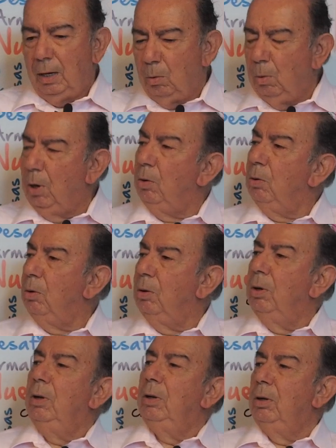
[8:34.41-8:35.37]
Que bueno,
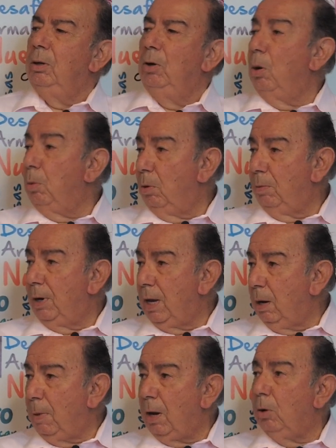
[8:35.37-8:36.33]
lo vamos a volver a
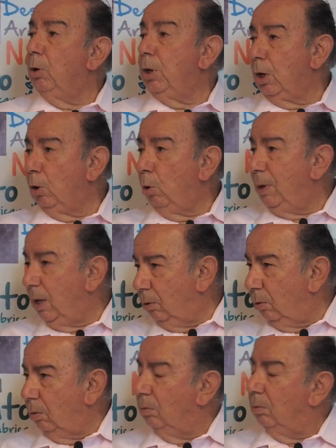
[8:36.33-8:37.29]
llamar o te recomiendo.